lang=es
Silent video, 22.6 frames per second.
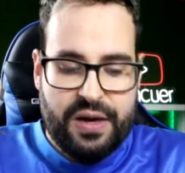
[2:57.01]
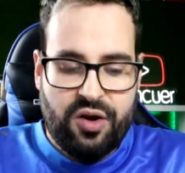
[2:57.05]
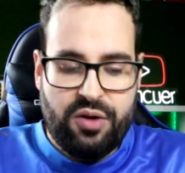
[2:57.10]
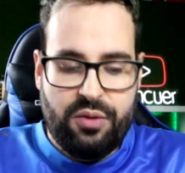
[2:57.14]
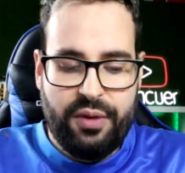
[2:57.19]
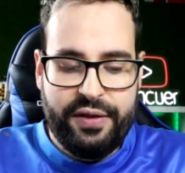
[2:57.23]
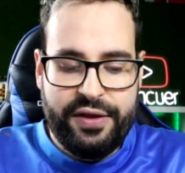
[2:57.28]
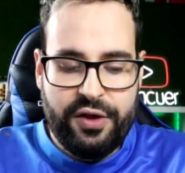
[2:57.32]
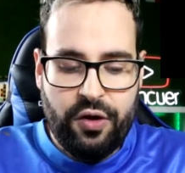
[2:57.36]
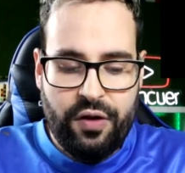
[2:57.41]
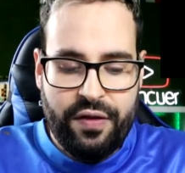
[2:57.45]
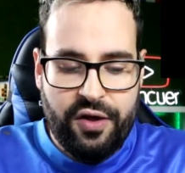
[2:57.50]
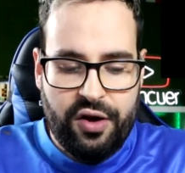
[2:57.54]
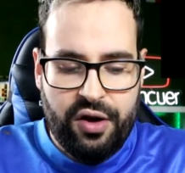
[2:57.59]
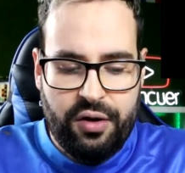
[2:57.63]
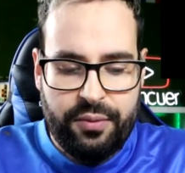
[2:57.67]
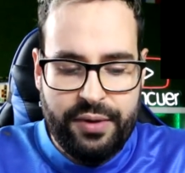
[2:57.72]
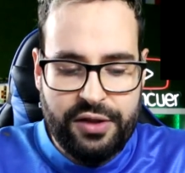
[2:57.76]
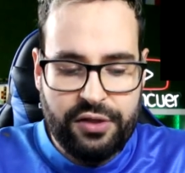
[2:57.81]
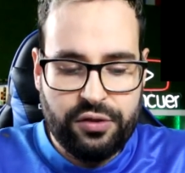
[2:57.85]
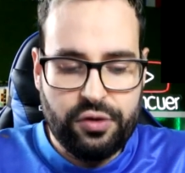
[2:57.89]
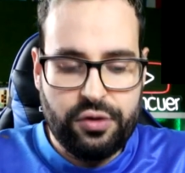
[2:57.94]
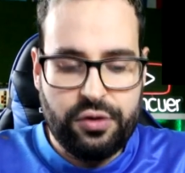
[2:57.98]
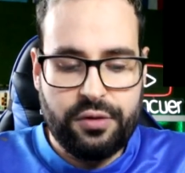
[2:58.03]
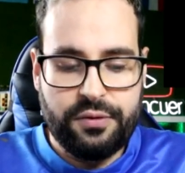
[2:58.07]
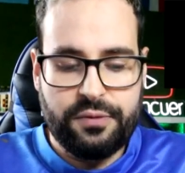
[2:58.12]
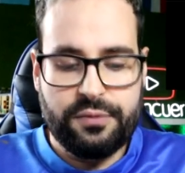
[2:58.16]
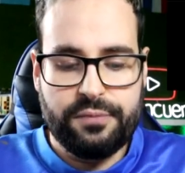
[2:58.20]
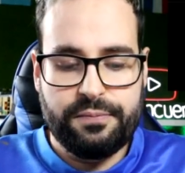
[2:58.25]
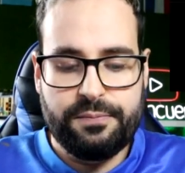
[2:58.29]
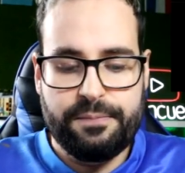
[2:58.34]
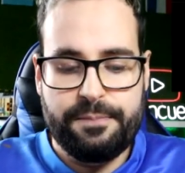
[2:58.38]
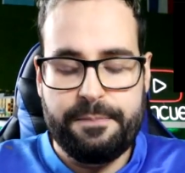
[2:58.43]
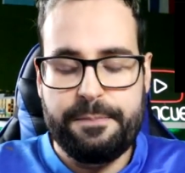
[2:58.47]
Como digo, de momento
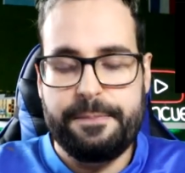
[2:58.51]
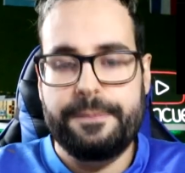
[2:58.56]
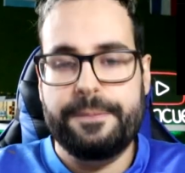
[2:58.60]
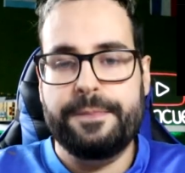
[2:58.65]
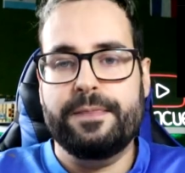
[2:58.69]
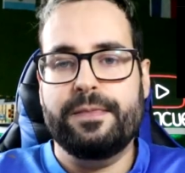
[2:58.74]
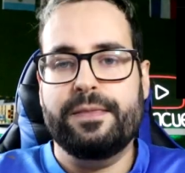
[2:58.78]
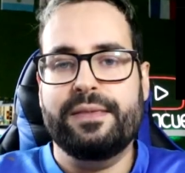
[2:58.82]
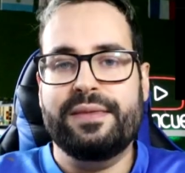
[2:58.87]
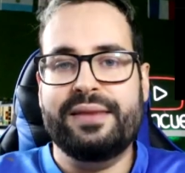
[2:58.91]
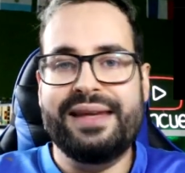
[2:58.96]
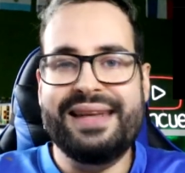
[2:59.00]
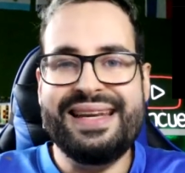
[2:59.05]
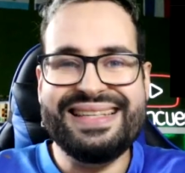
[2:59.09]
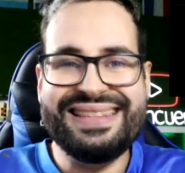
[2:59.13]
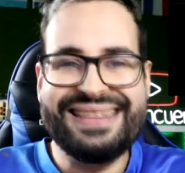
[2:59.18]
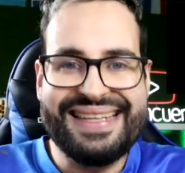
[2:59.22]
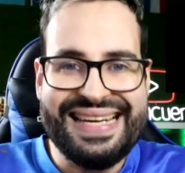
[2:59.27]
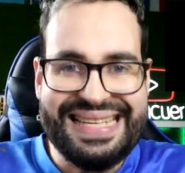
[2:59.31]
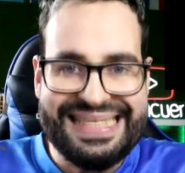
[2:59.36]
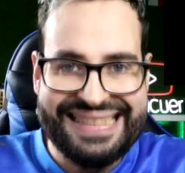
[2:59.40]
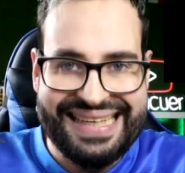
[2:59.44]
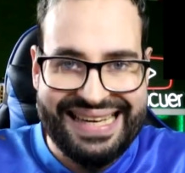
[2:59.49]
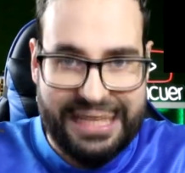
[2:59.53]
tienes tres